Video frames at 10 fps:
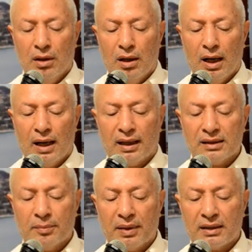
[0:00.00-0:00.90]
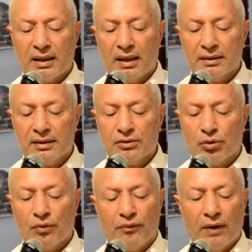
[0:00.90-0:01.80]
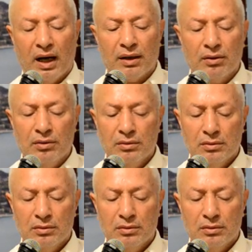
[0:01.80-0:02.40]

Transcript: anche se per tanti sono un faro,